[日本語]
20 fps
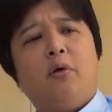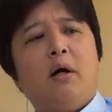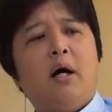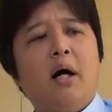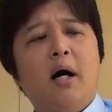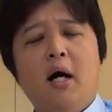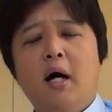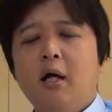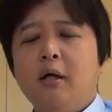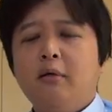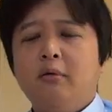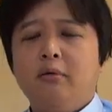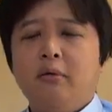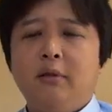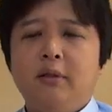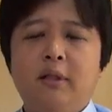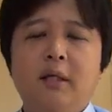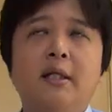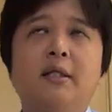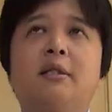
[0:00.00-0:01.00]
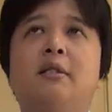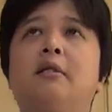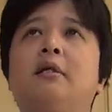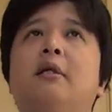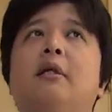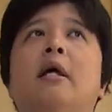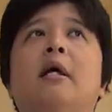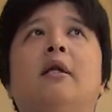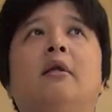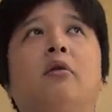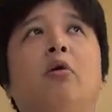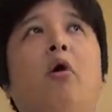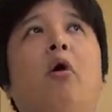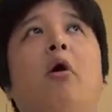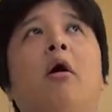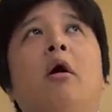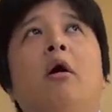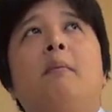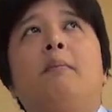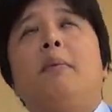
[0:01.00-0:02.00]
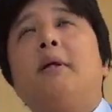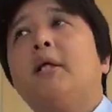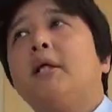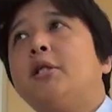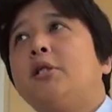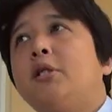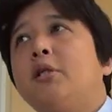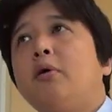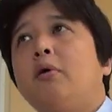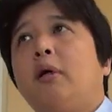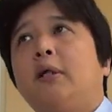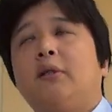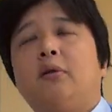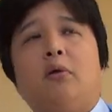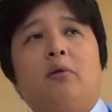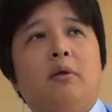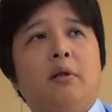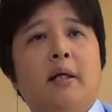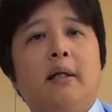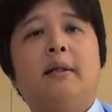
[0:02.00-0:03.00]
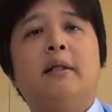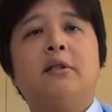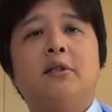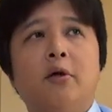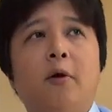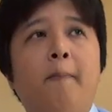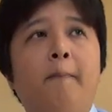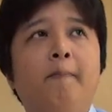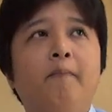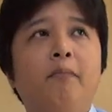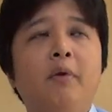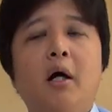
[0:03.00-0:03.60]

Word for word: があるんですけど、まだ資料が揃ってないんですよ。